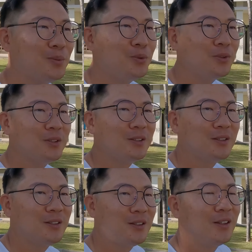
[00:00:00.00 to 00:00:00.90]
뭐
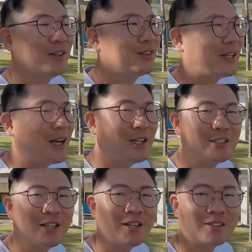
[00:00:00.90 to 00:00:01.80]
다
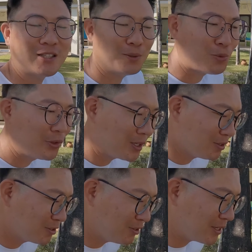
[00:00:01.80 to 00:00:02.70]
제가 잘
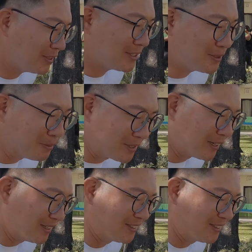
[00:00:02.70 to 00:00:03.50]
못나서 그런 거 아니겠습니까